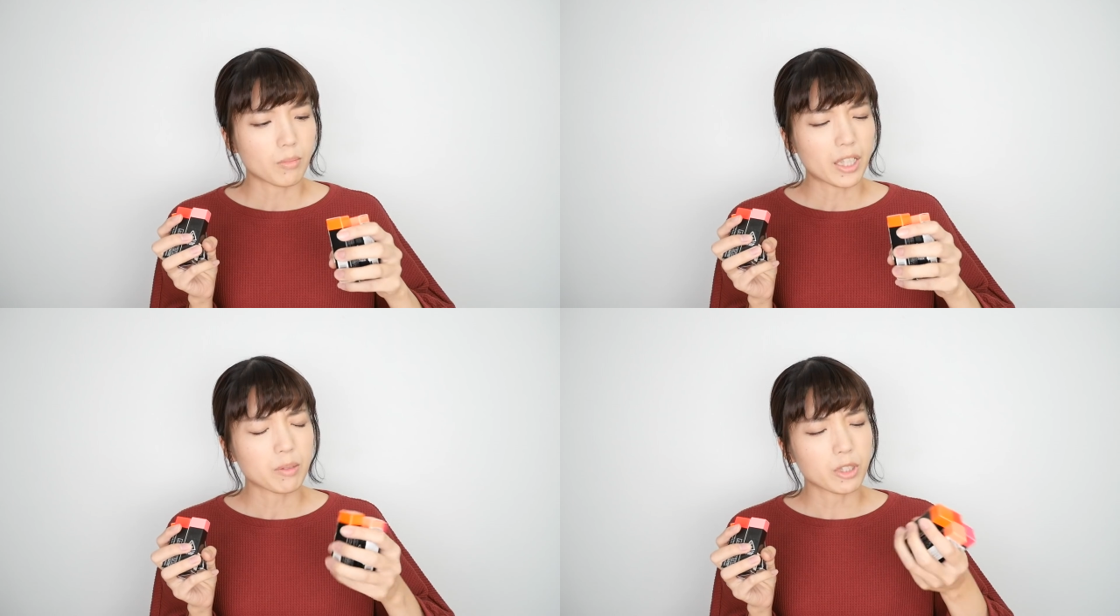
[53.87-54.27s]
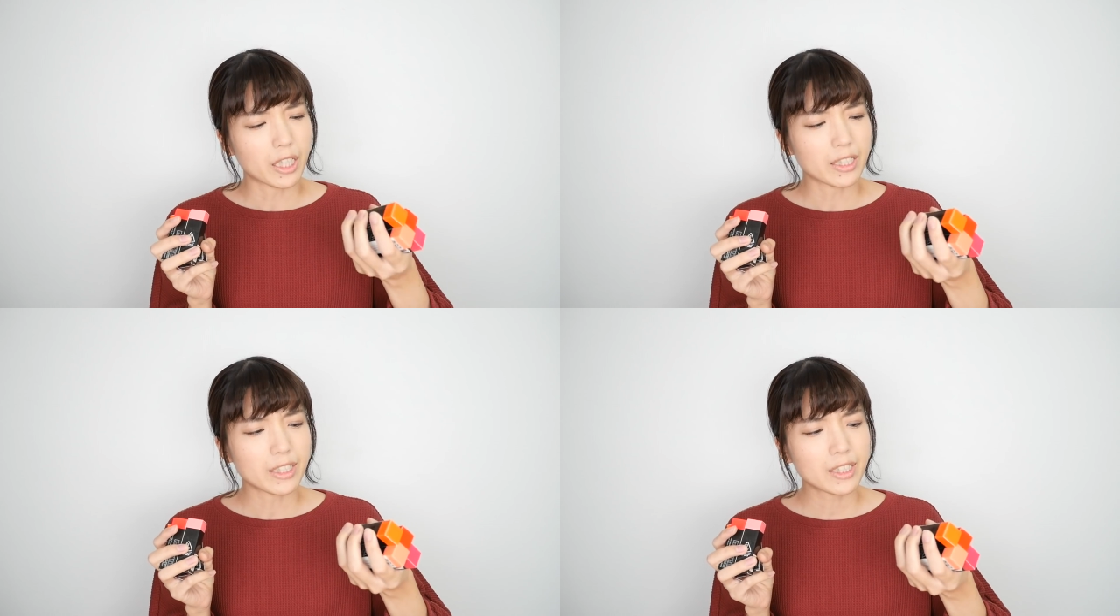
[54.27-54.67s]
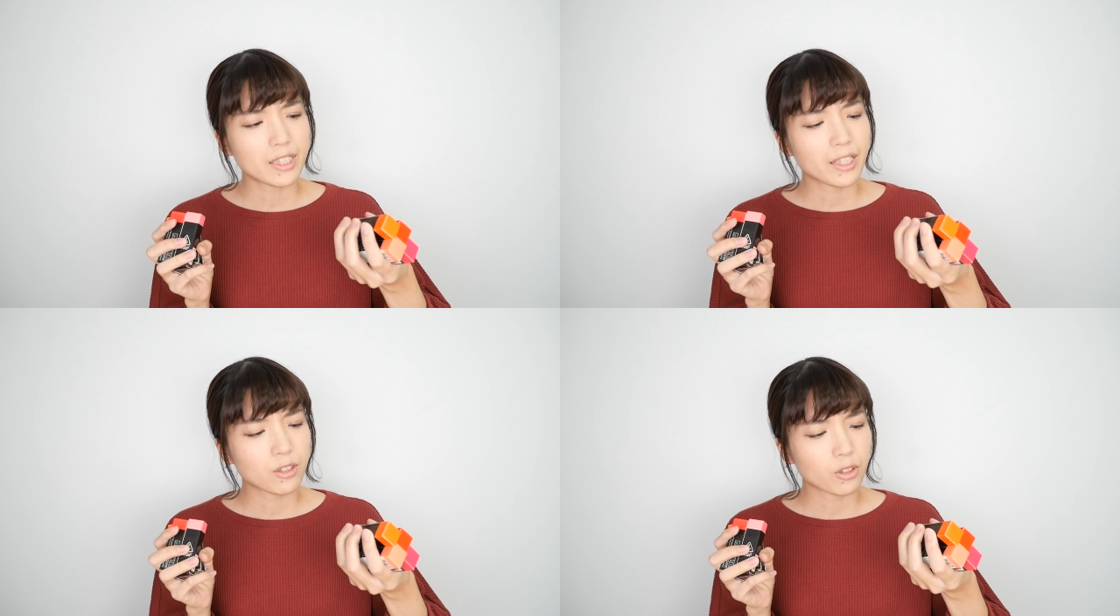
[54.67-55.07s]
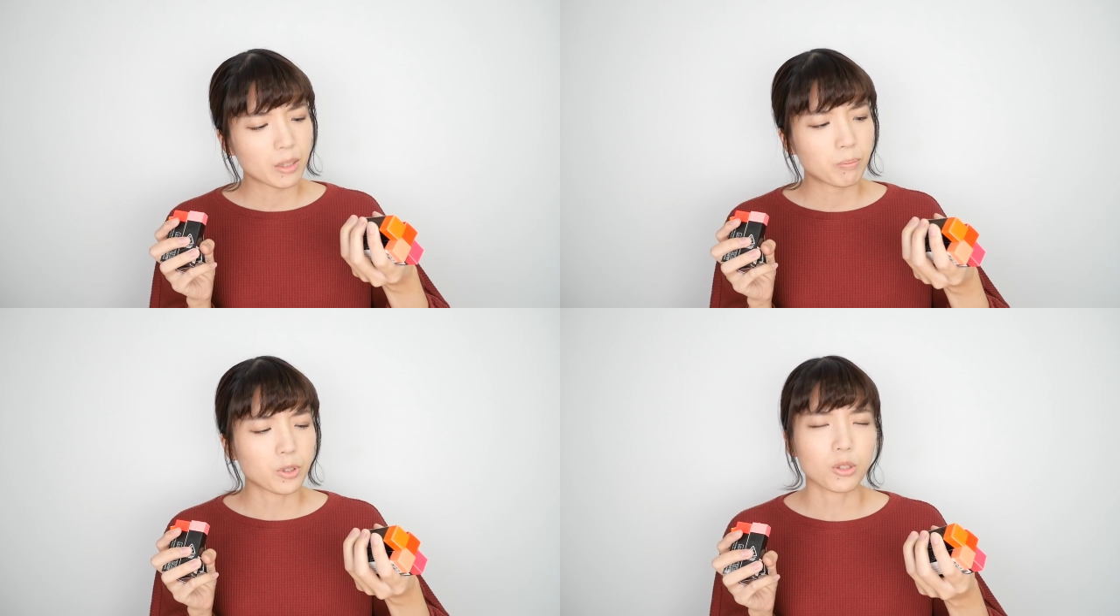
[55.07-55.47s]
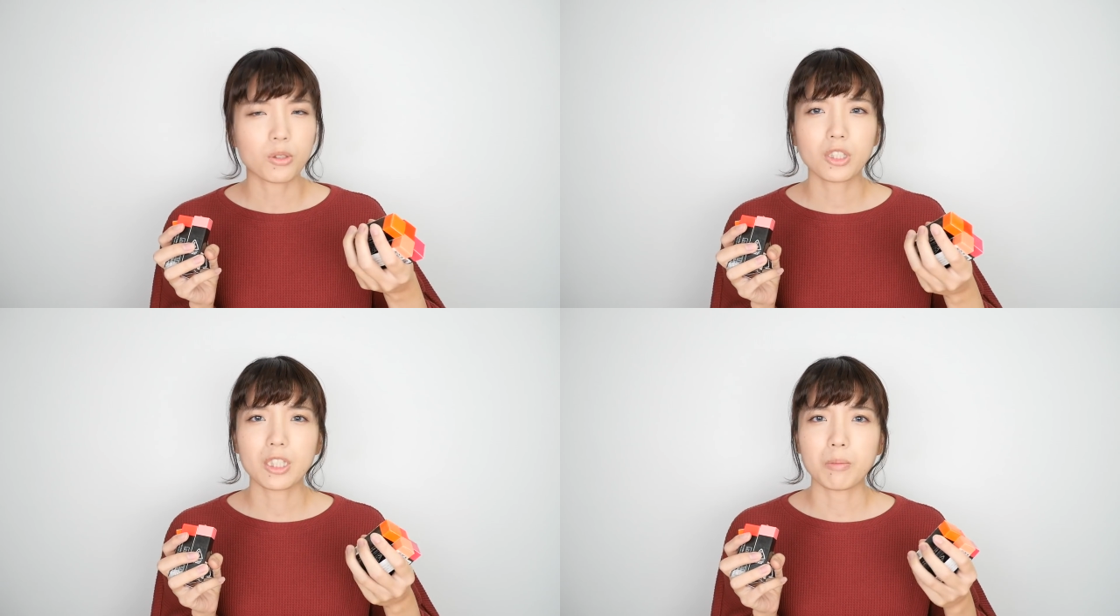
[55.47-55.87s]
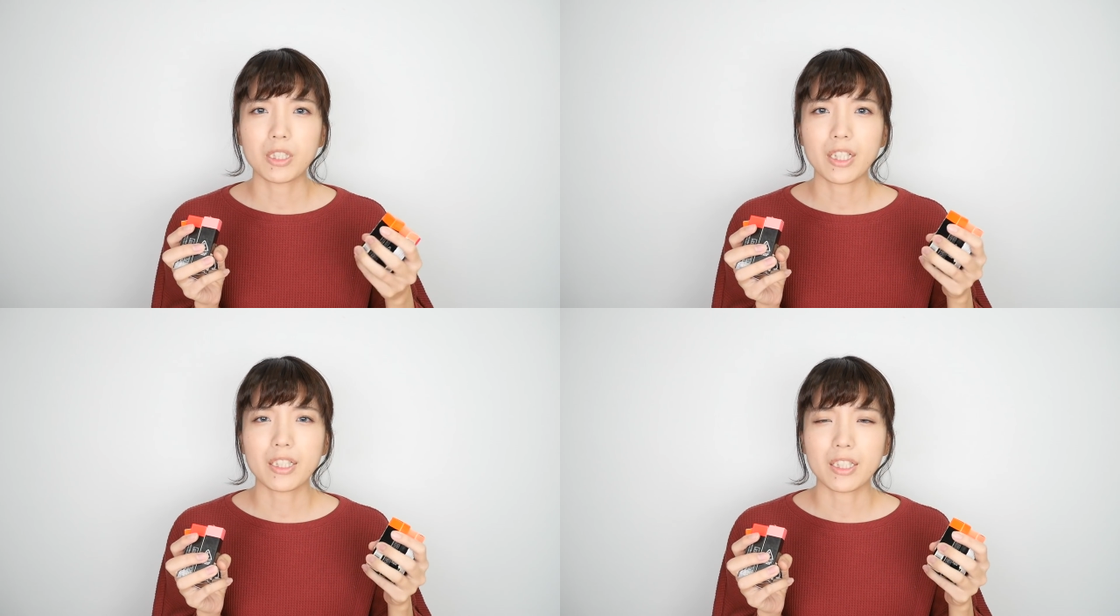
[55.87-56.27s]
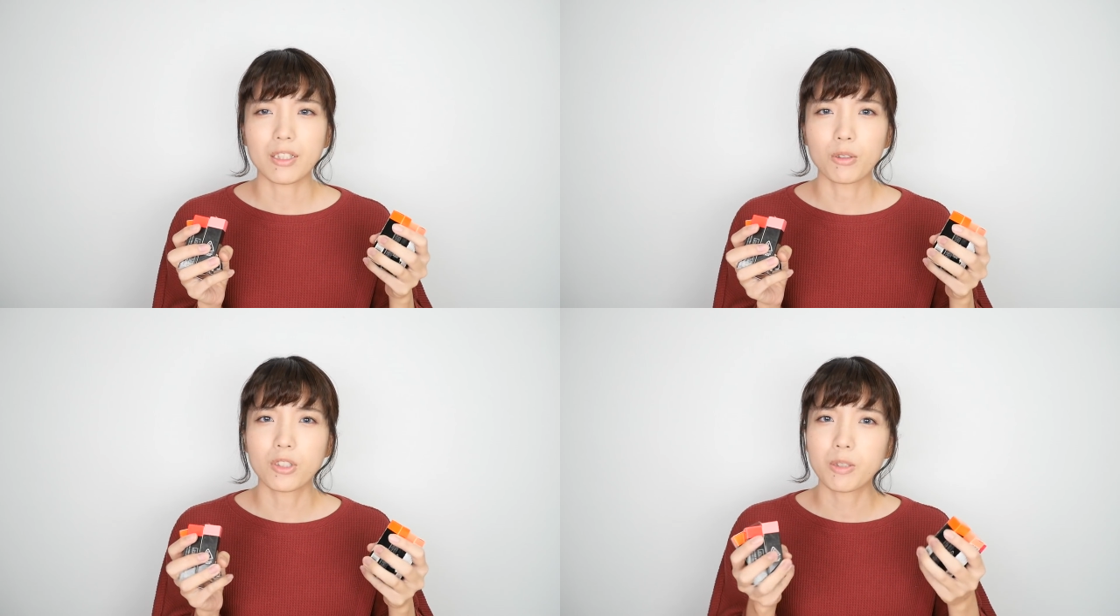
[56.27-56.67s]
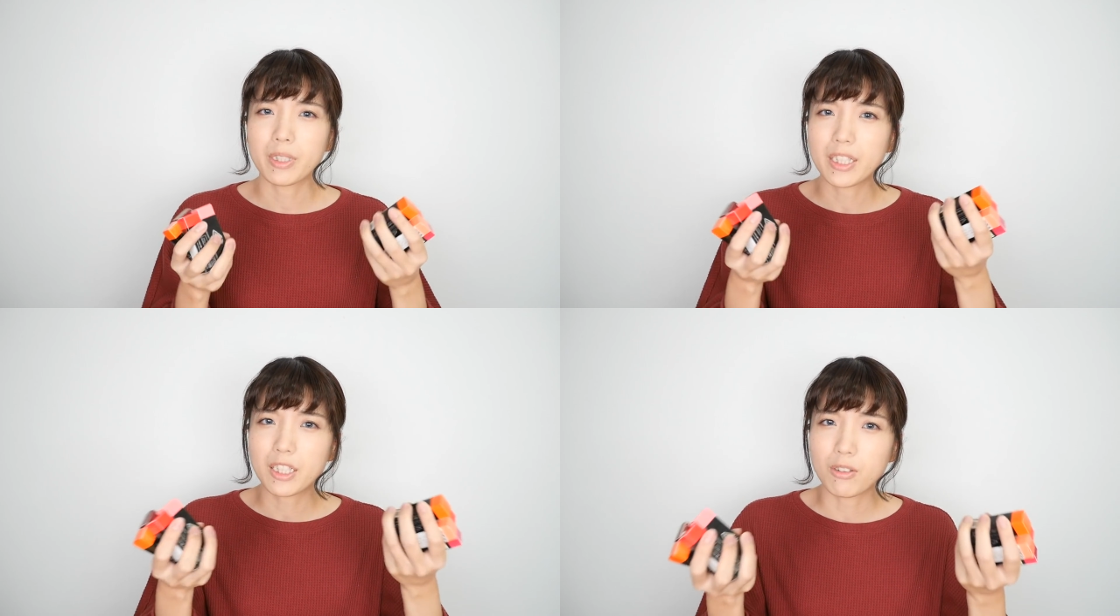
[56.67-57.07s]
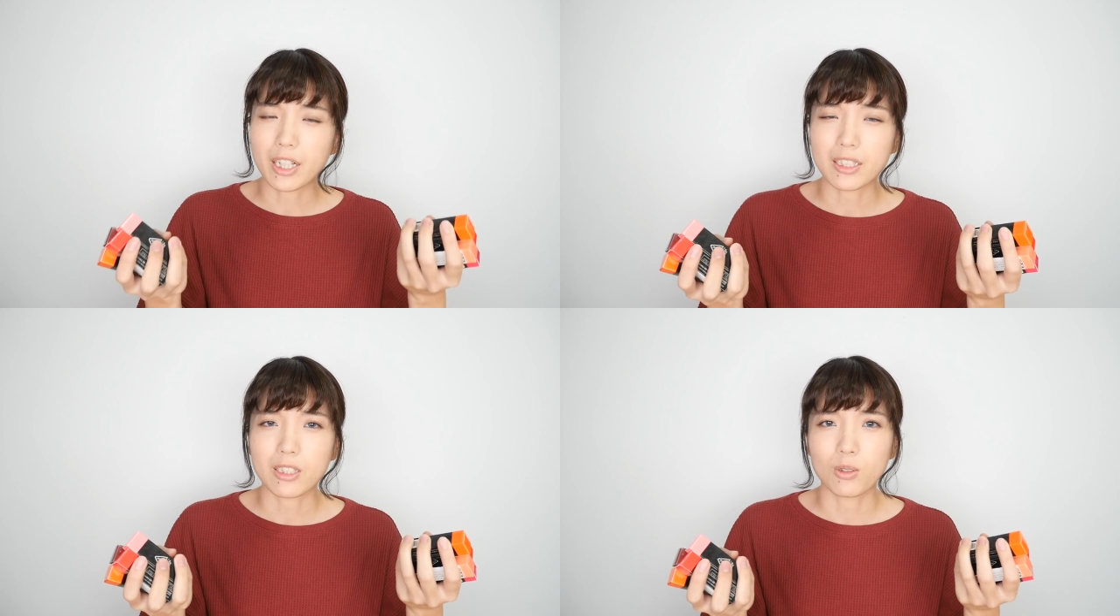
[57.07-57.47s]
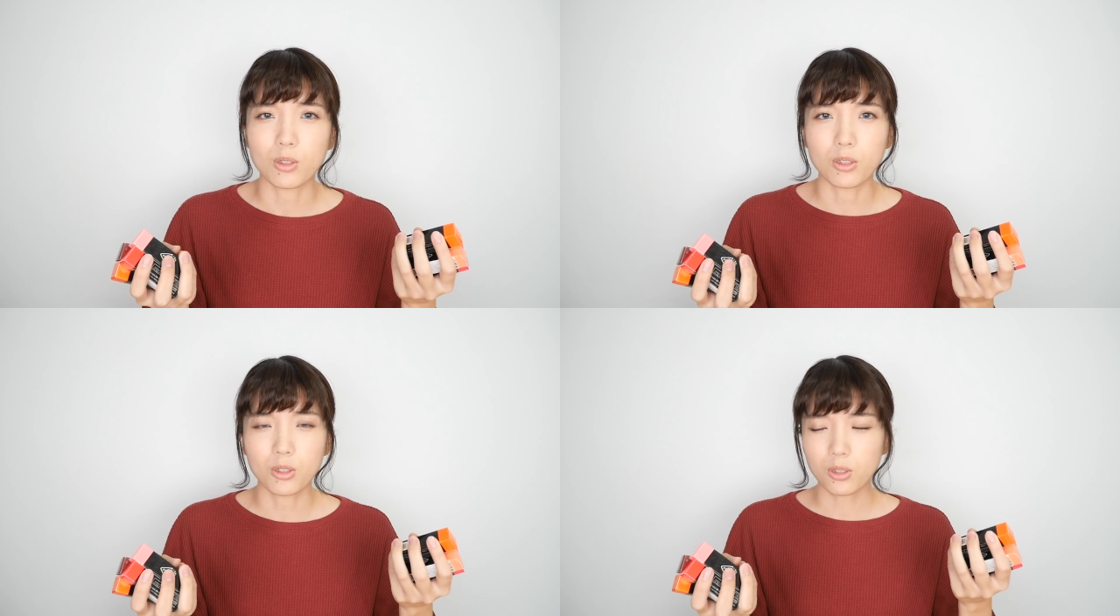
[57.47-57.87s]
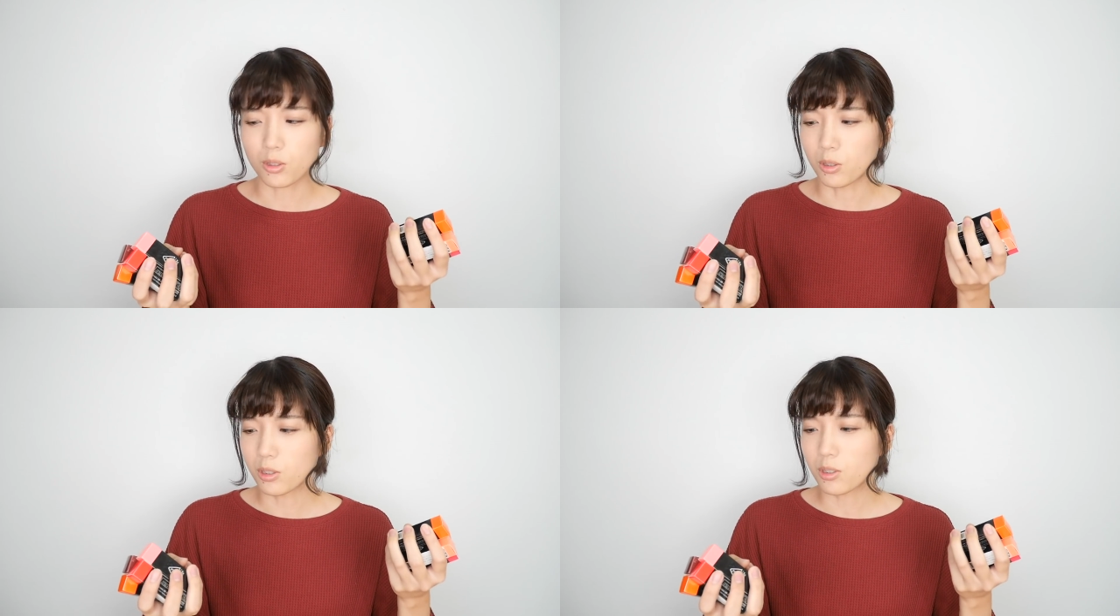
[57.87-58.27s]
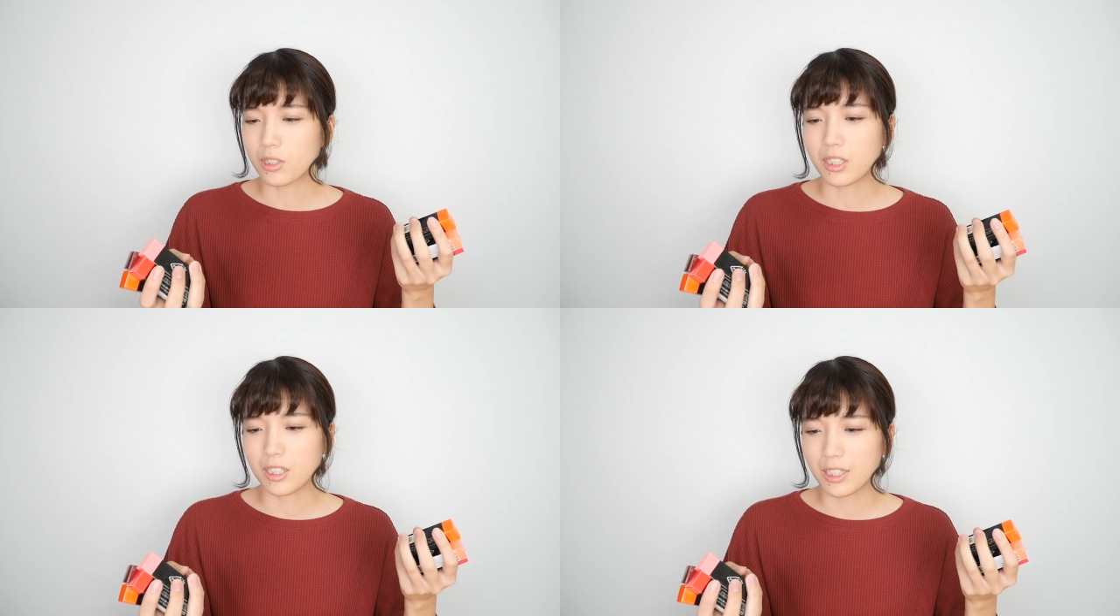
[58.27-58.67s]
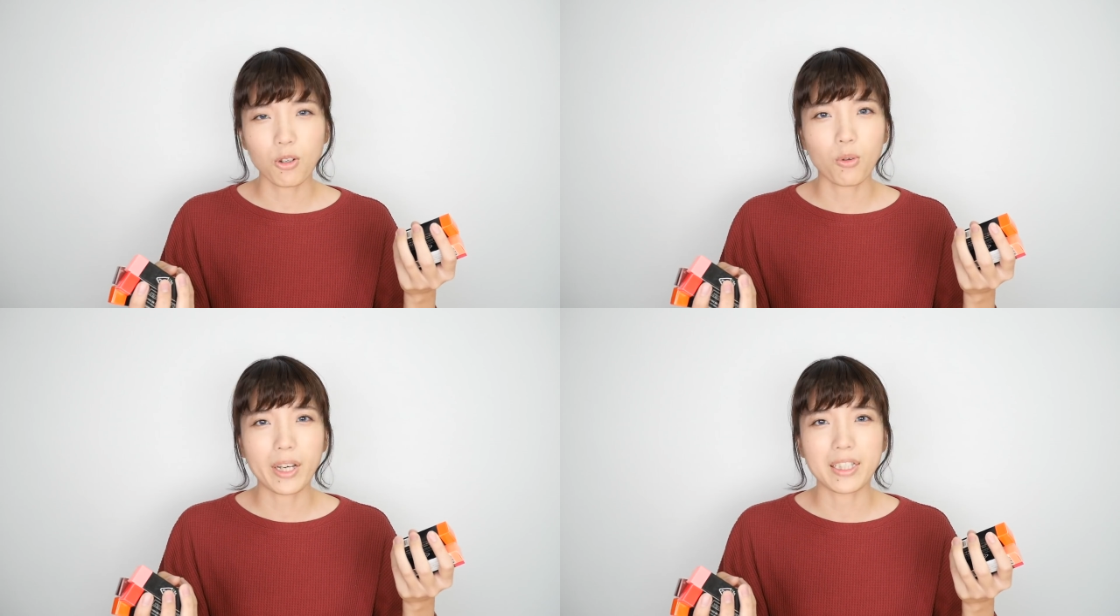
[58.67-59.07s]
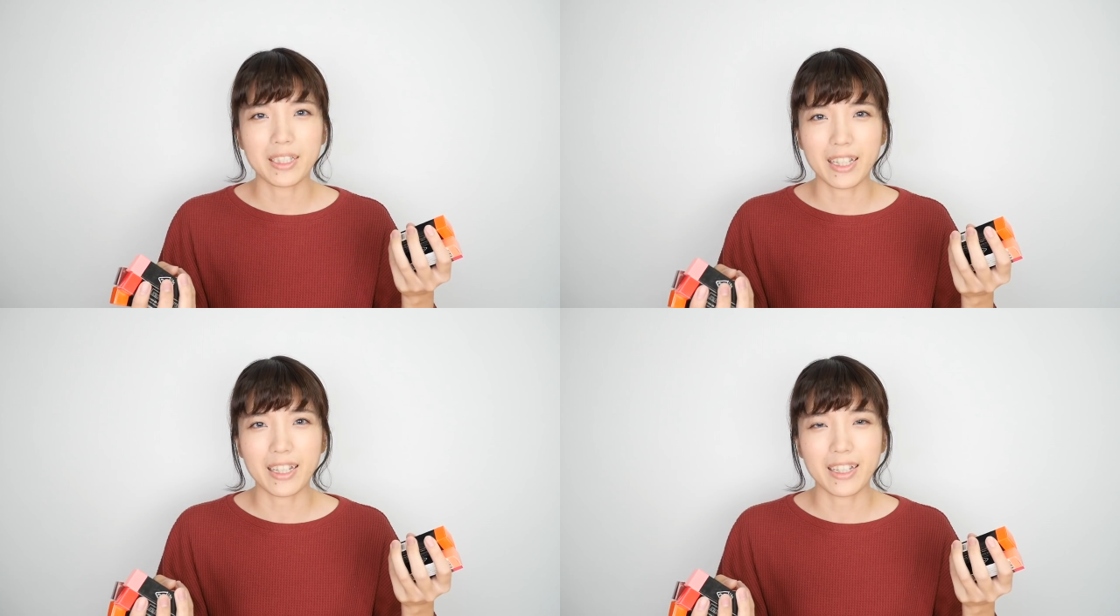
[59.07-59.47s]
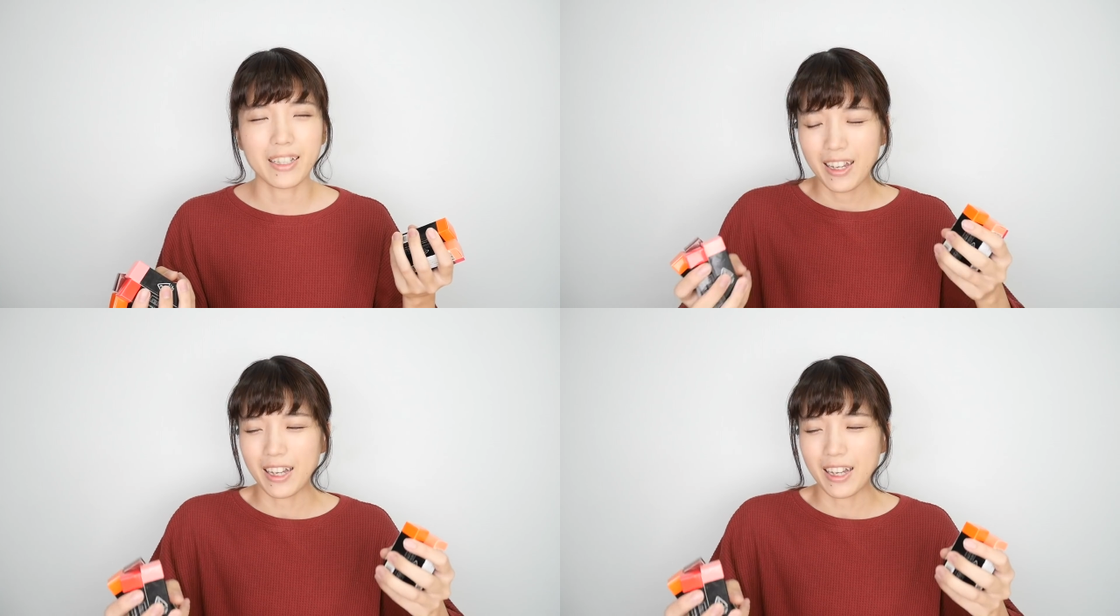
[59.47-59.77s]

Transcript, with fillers: まあでもね、1円のリップ正直みんなにおすすめできるかっていうとちょっと本当に怖いんで、